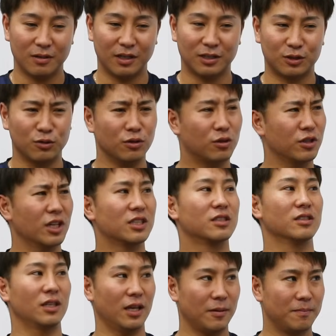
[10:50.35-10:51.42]
なんかすごい悔し
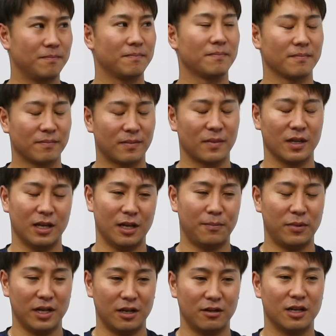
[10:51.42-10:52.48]
くてやっ
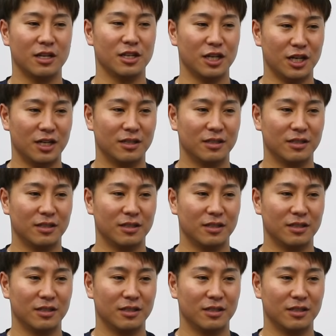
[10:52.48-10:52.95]
ぱやるからには